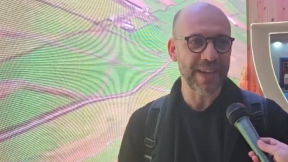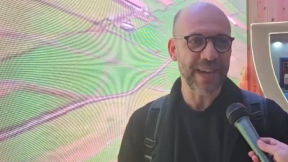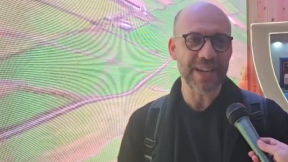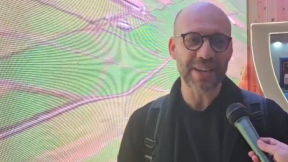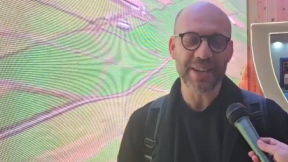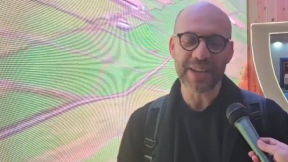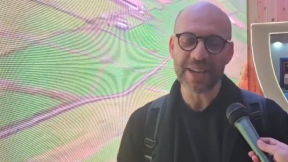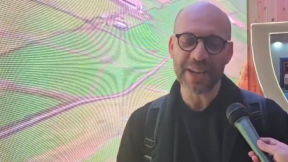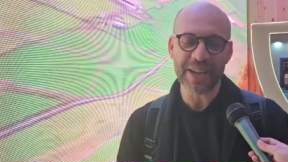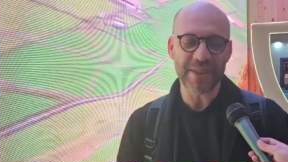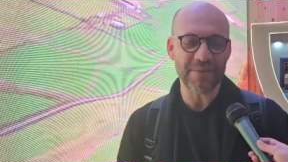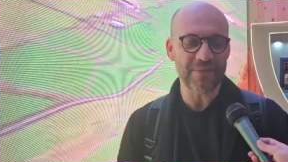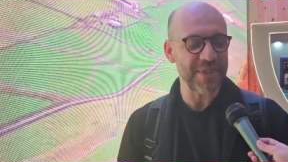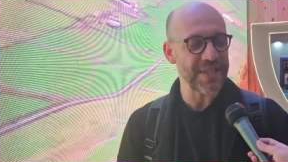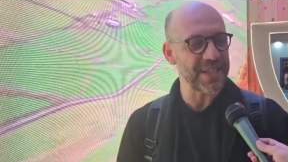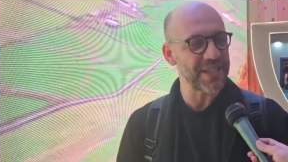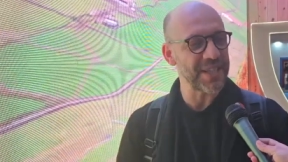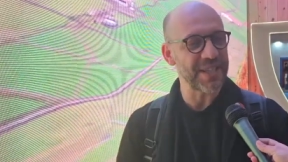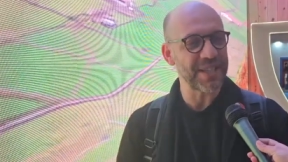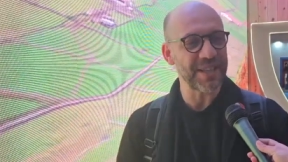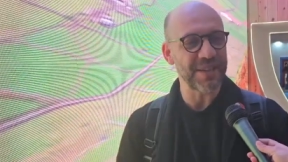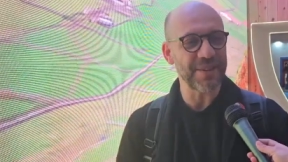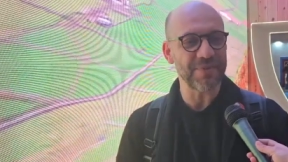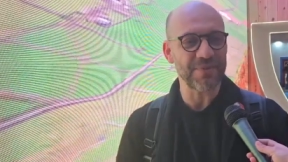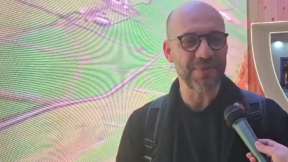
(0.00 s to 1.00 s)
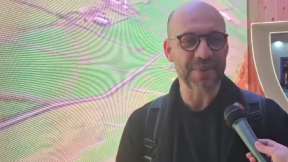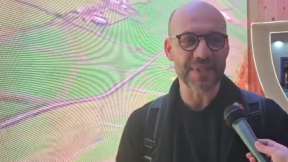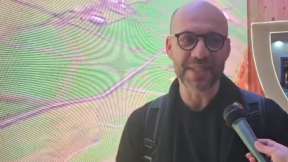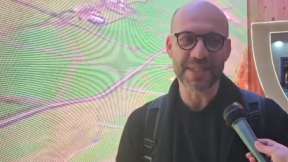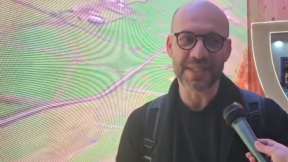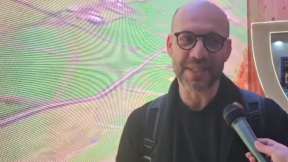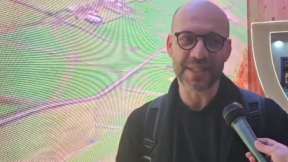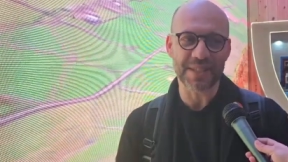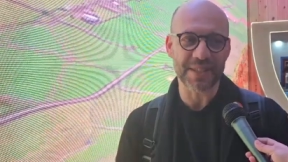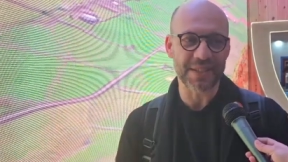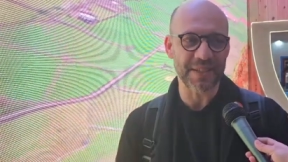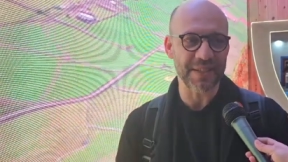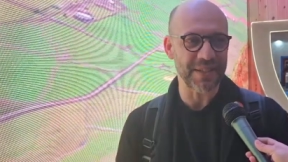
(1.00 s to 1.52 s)
quem visita fazer
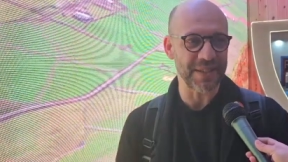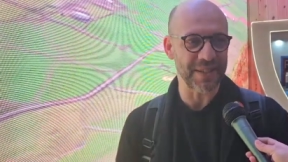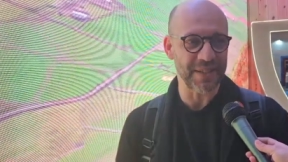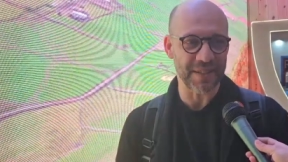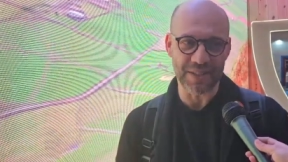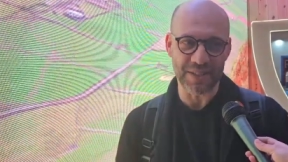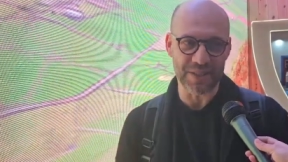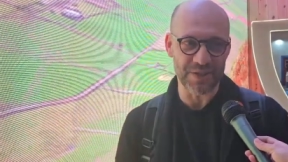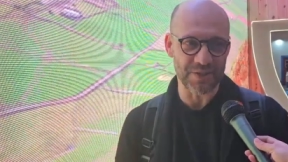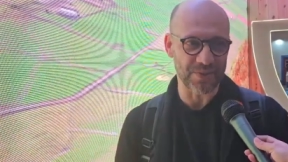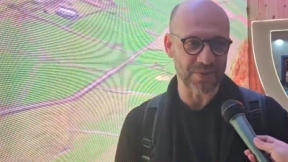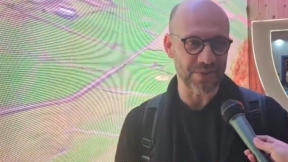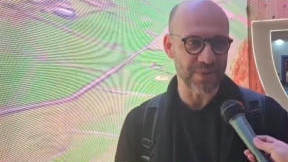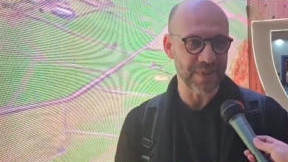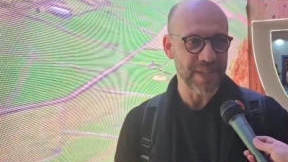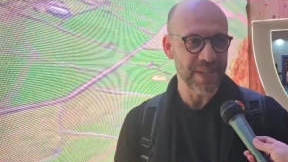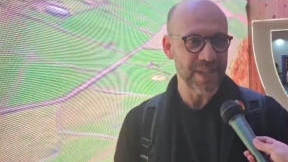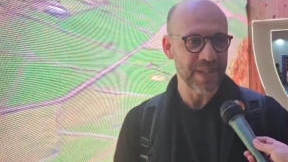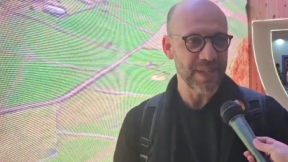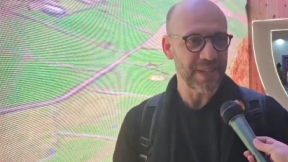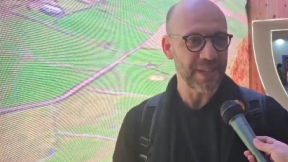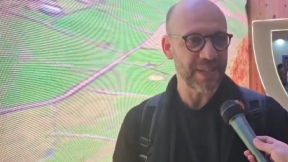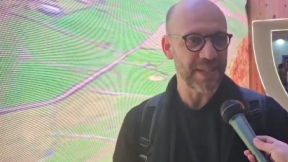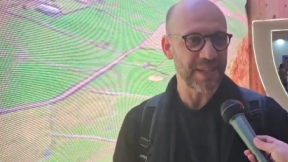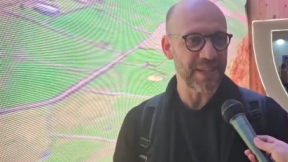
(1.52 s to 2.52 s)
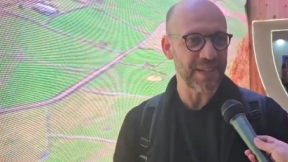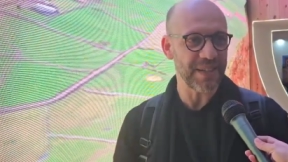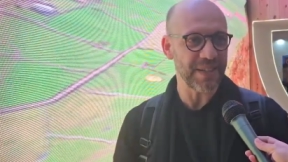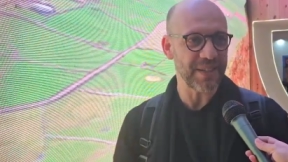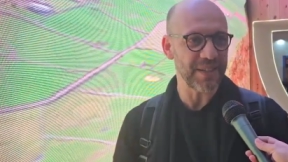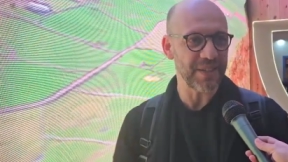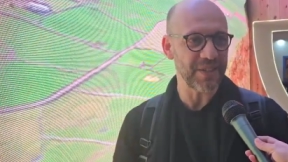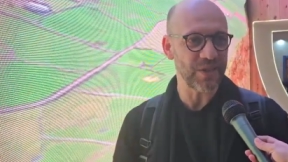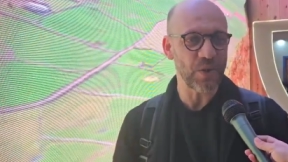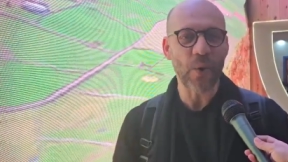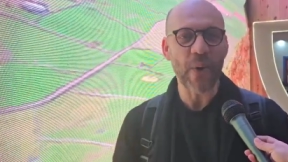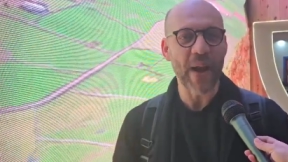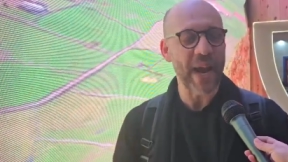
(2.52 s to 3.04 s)
uh, lixo. Uh,
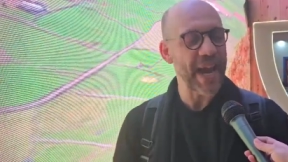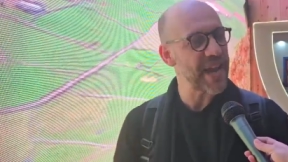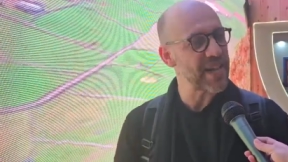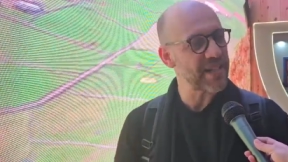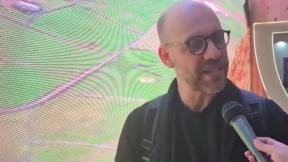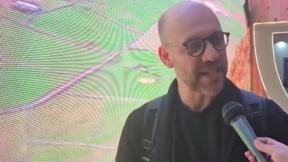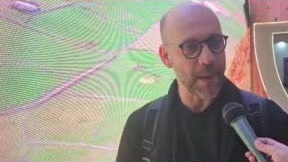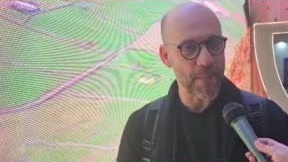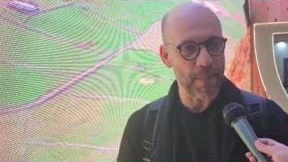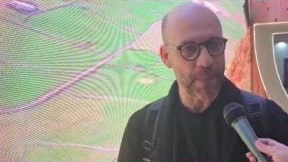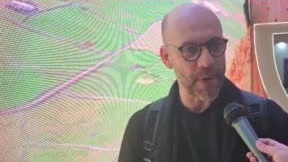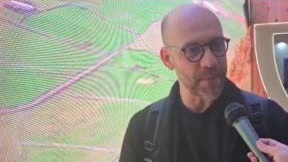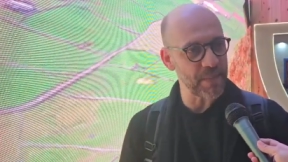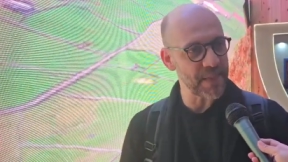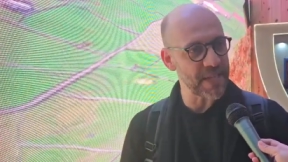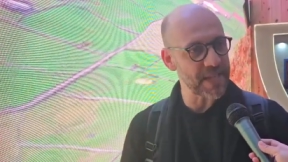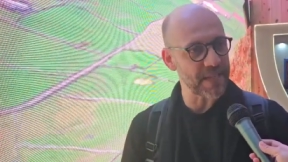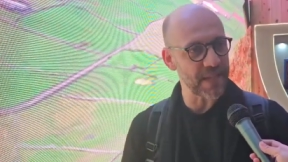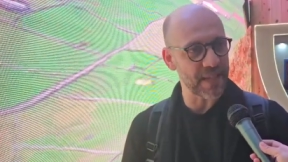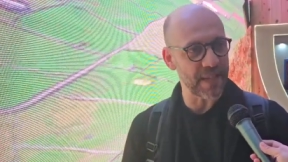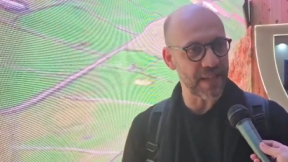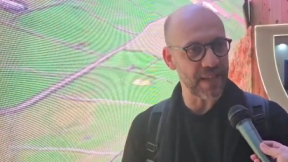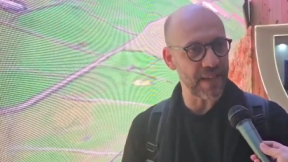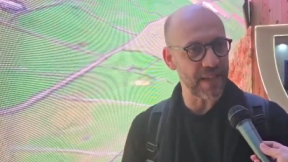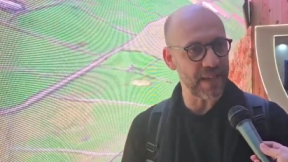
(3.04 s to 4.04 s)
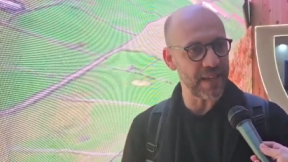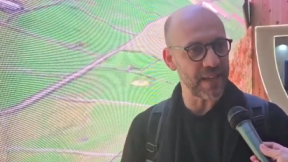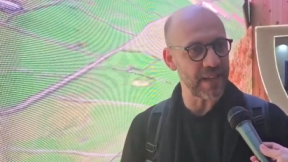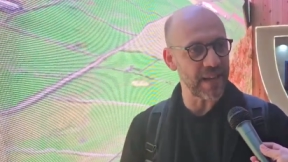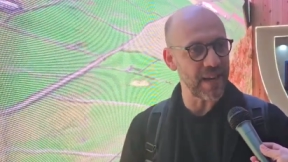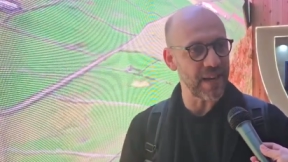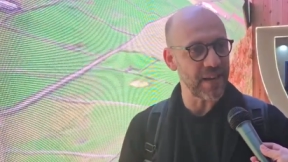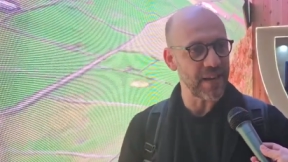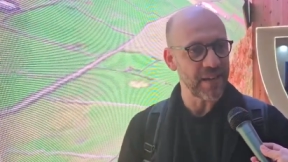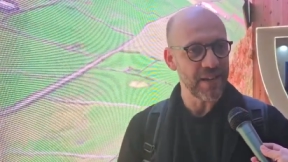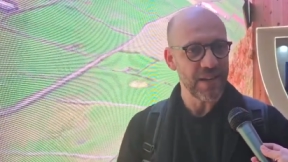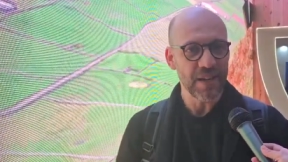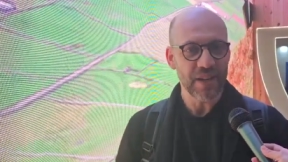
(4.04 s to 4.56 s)
não é essa a premissa da ilha,
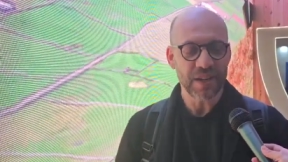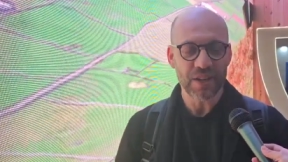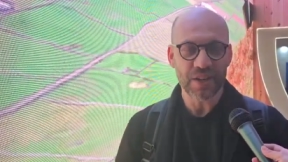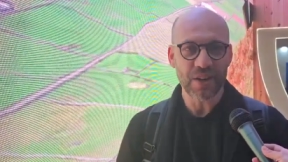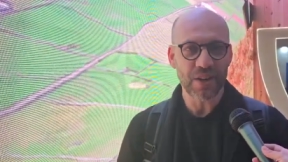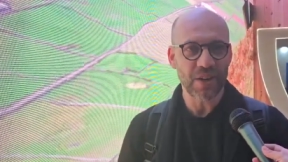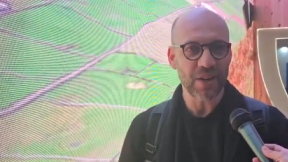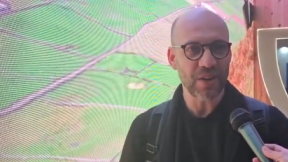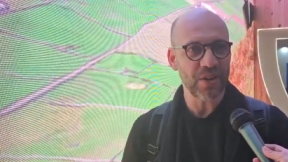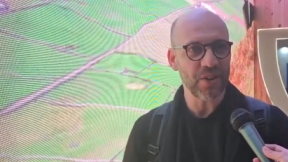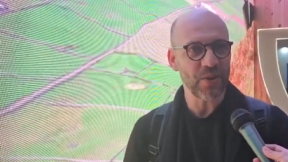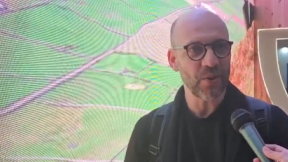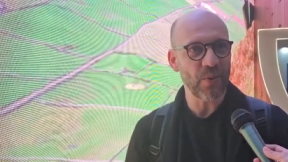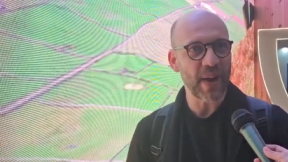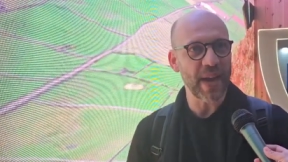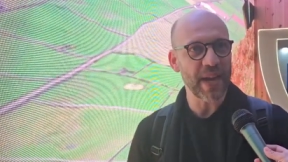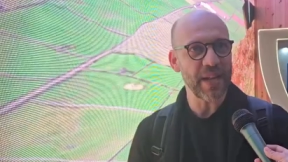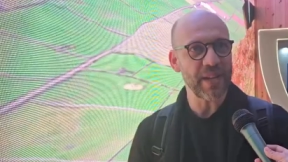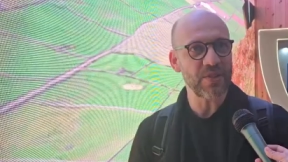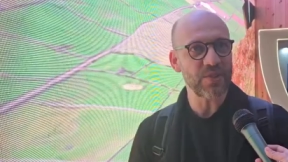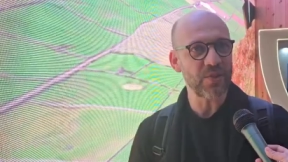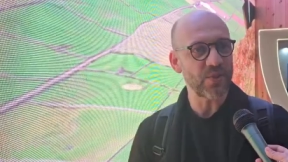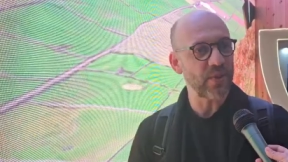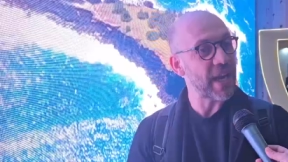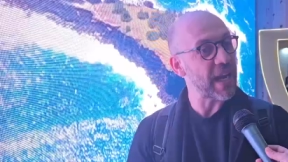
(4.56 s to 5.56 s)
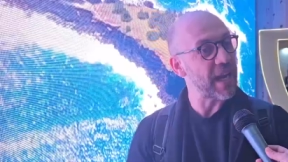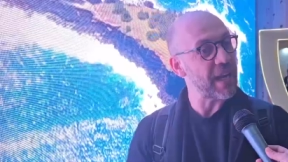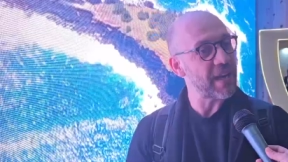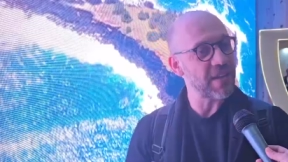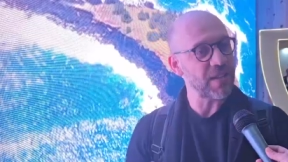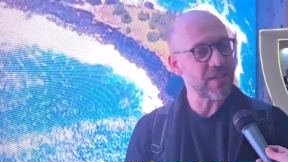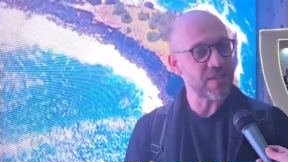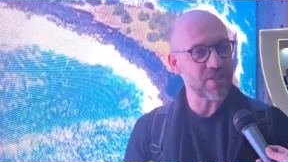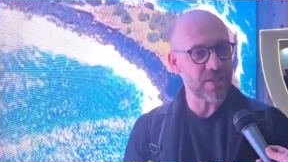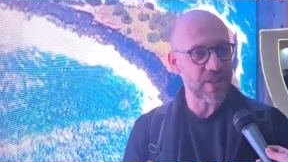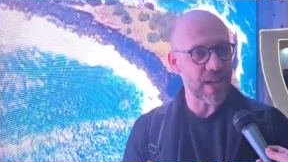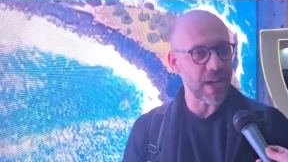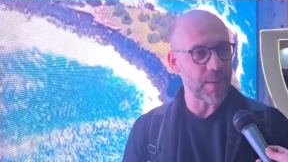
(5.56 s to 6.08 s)
não, não é isso que a ilha te
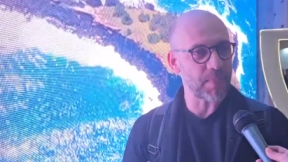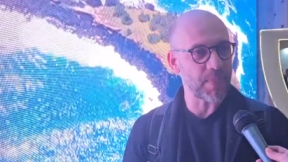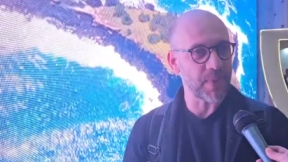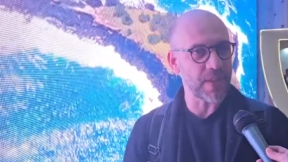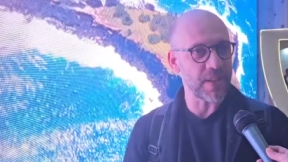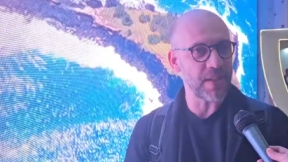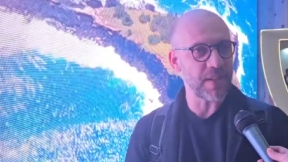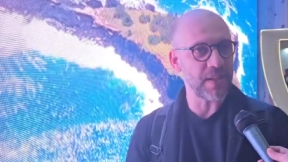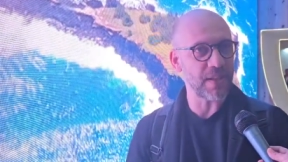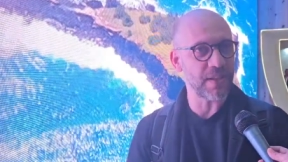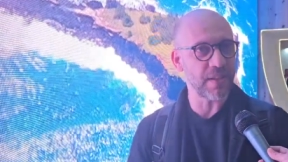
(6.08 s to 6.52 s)
está a pedir.